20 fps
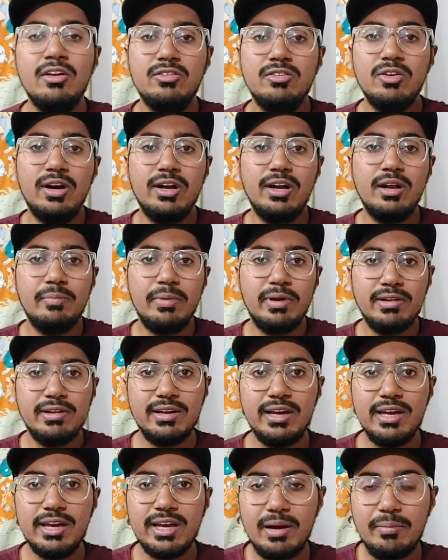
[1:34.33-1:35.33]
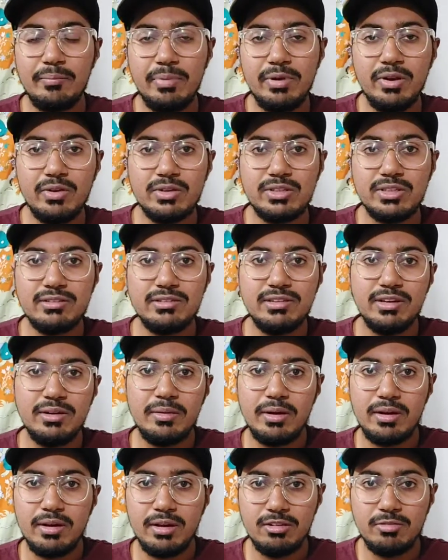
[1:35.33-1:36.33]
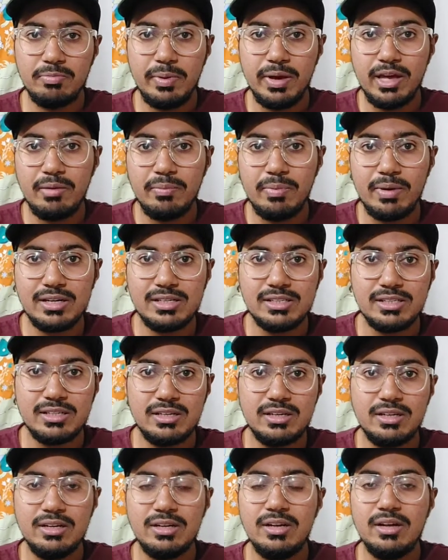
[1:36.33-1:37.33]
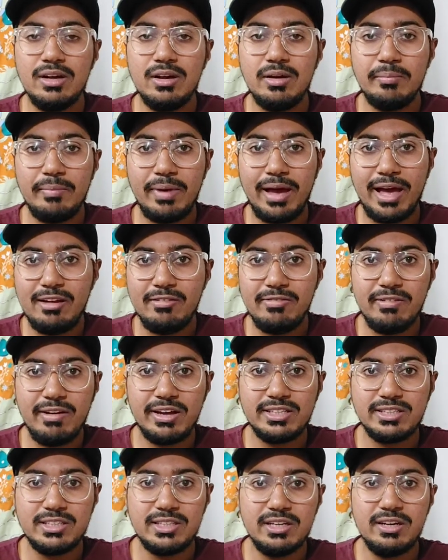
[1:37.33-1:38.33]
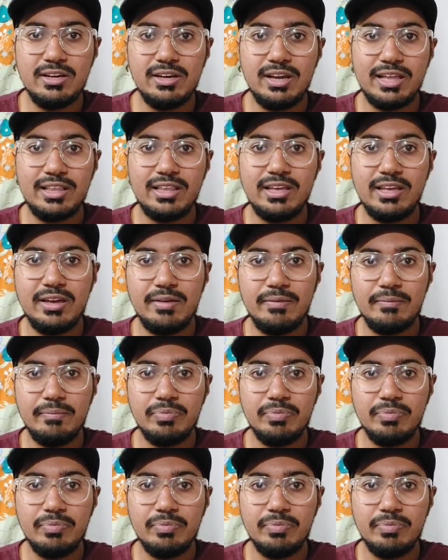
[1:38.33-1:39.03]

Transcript: సో అంటే బేసిక్గా ఈ కంపెనీ వచ్చేసి స్పేర్ పార్ట్స్ మ్యానుఫ్యాక్చరింగ్ లేకపోతే